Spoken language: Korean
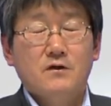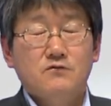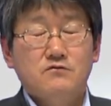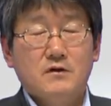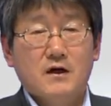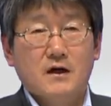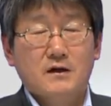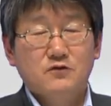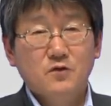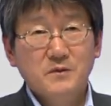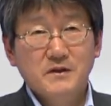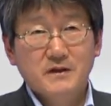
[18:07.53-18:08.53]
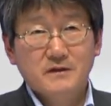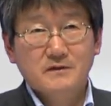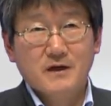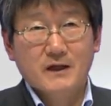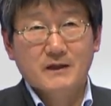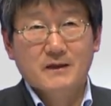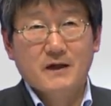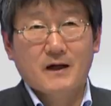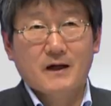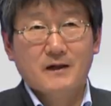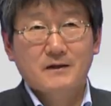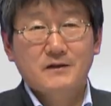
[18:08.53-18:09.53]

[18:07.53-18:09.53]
국가가 소멸되는 거 아닌가